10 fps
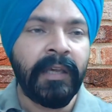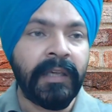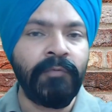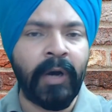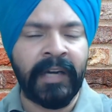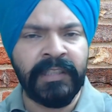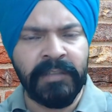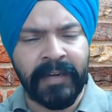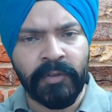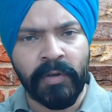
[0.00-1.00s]
कि वो आधी
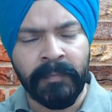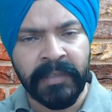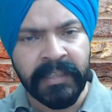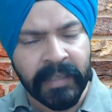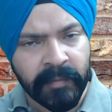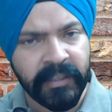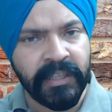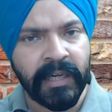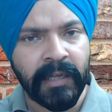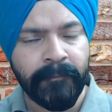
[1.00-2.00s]
दीवार को कंप्लीट कर भी
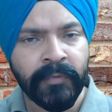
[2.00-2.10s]
दिया